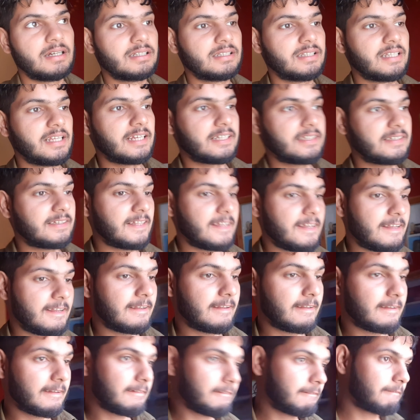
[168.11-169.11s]
देखते
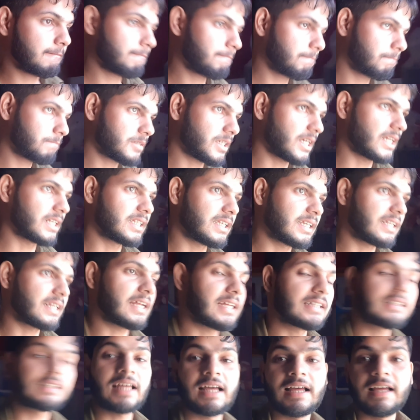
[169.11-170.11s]
हैं कैसे
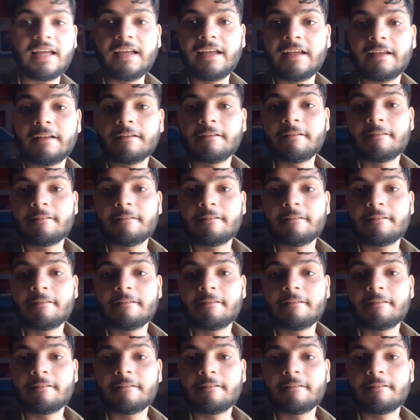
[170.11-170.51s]
रहता है